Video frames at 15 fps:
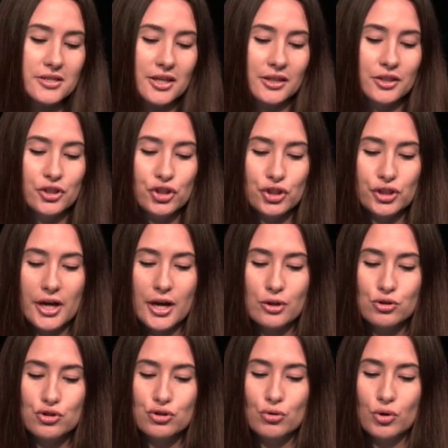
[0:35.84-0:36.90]
страны
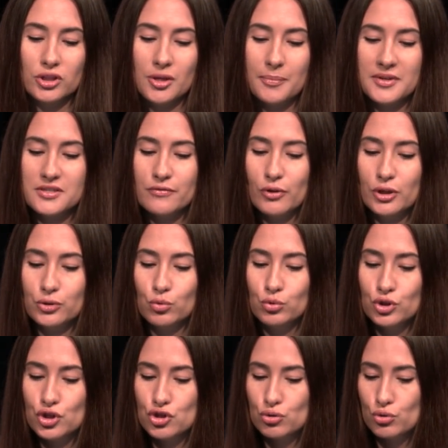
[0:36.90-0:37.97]
считают, что это позволит
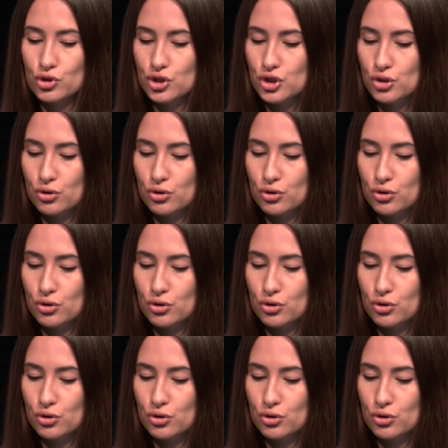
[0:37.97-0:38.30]
уничтожить